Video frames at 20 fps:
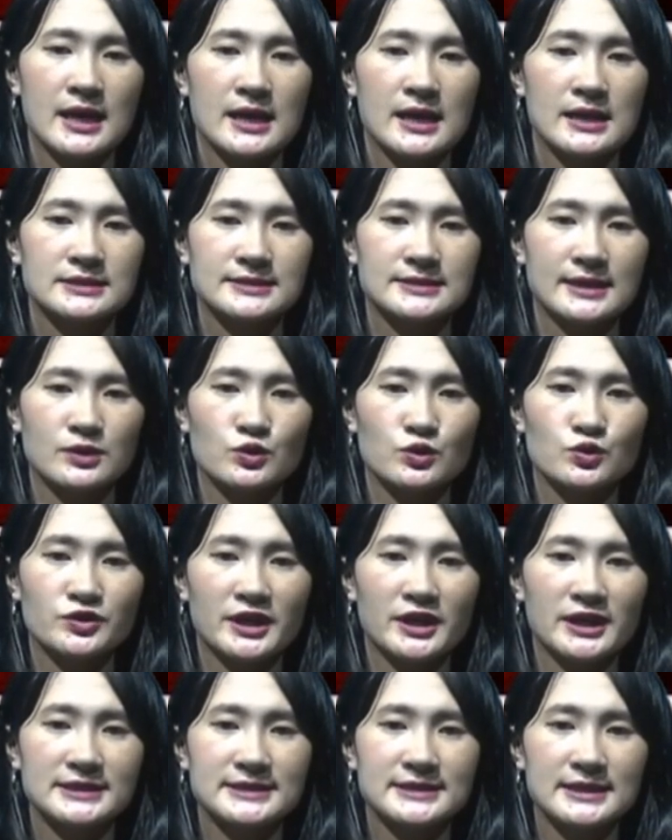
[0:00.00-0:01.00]
Seluruh
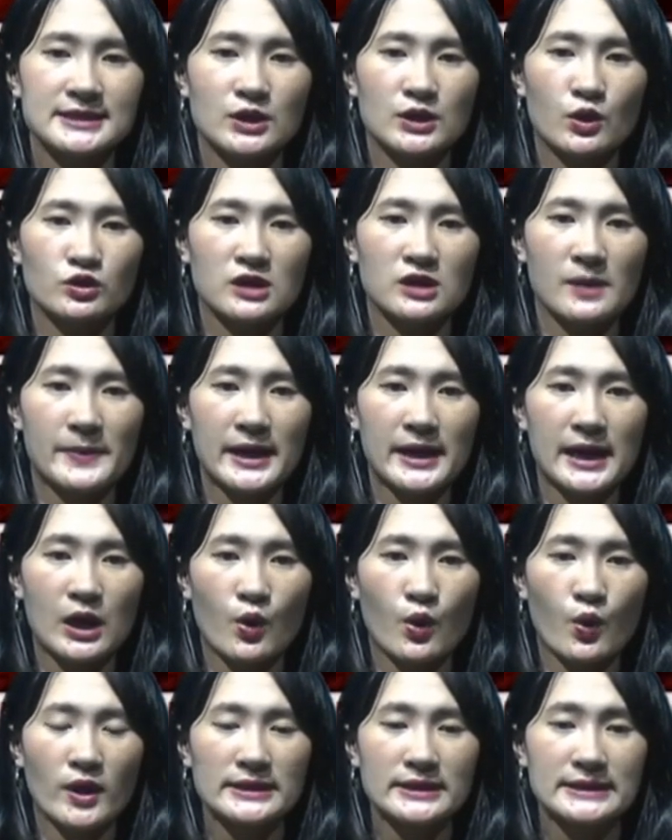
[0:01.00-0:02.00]
gereja di Kota
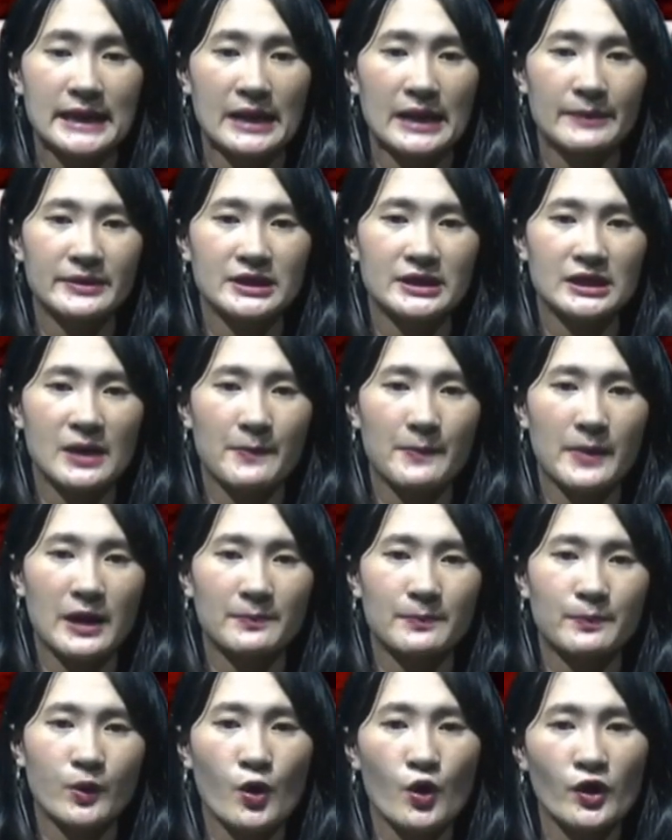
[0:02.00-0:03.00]
Pekalongan telah menyiapkan
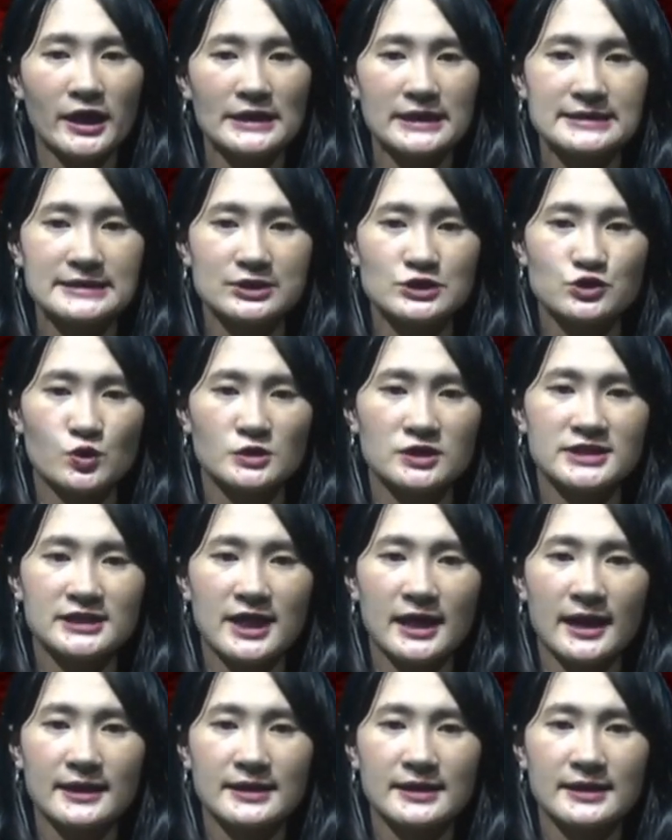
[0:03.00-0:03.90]
prokes sesuai syarat